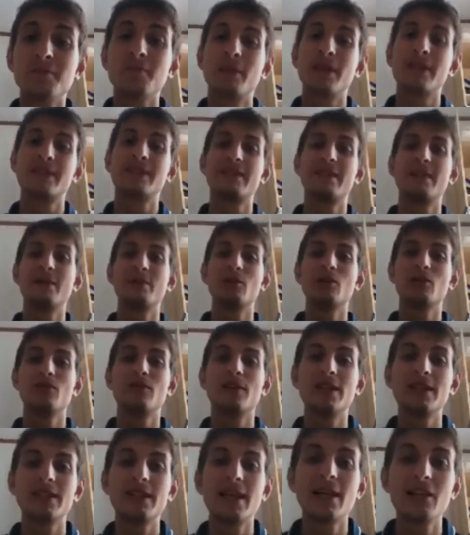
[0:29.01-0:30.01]
Passeremo in
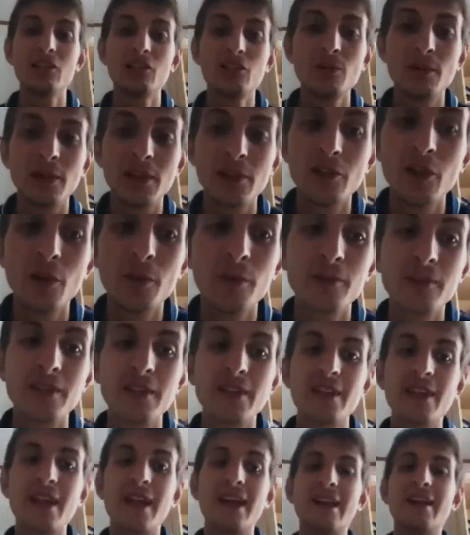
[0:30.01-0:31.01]
svantaggio, ma dopo
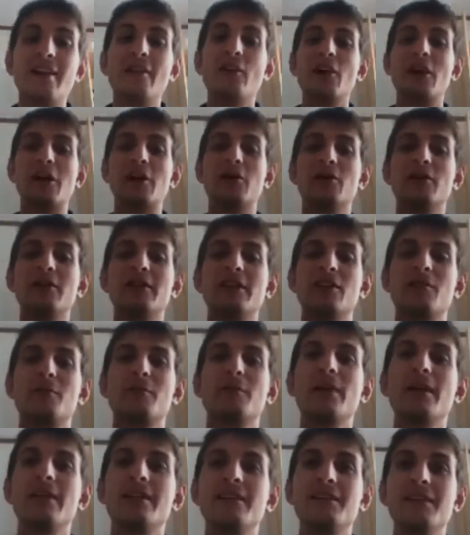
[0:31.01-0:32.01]
segnerà l'eroe che non ti
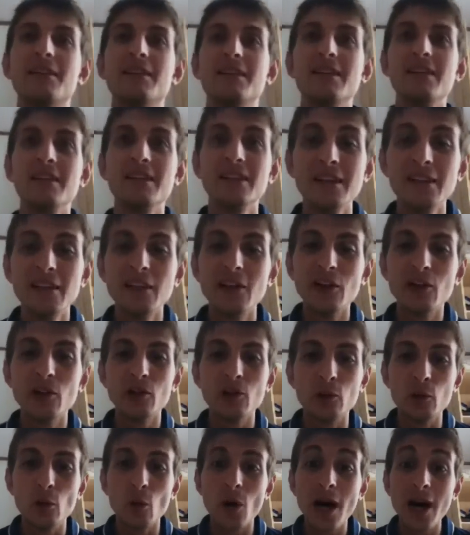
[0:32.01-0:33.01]
aspetti.
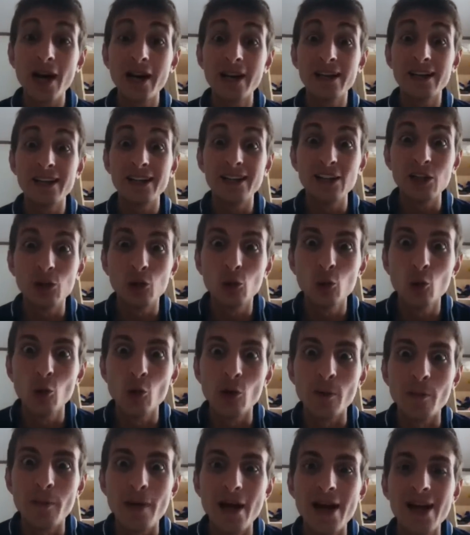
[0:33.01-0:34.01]
Juan
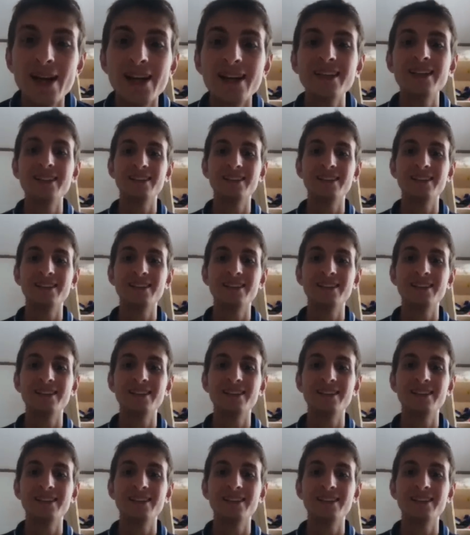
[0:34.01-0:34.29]
Iturbe.